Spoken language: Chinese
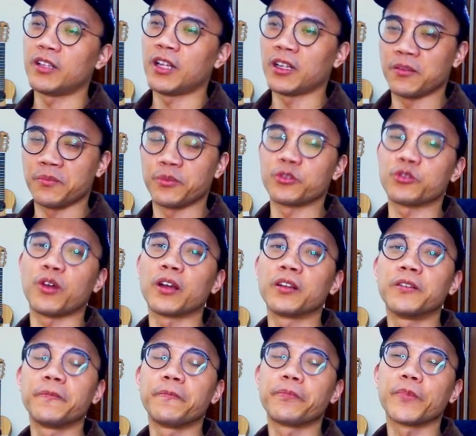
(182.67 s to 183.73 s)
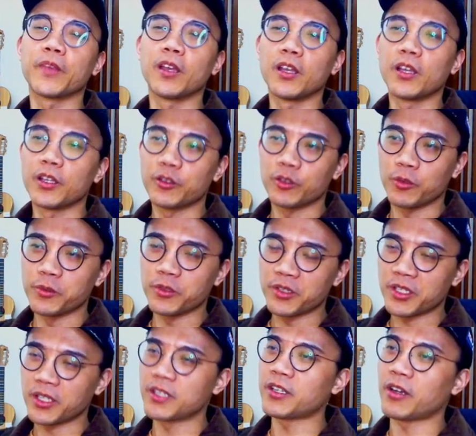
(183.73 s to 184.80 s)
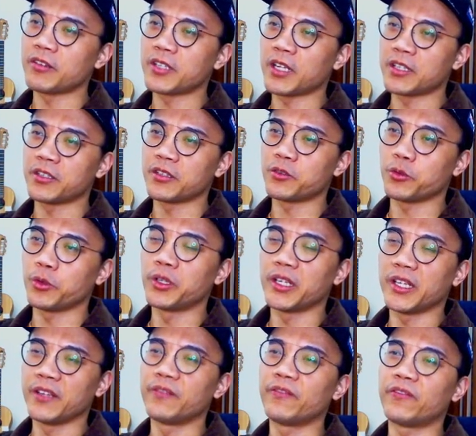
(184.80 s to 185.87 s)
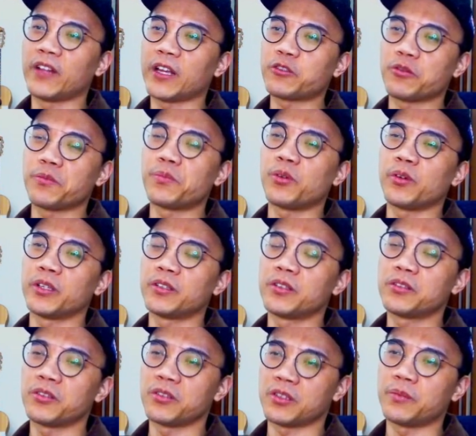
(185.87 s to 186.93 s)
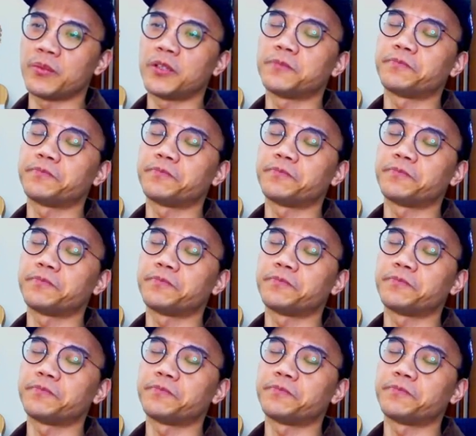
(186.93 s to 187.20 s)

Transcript: 让人不爽了，所以我们就介绍一下这所谓的 inflection point 是什么。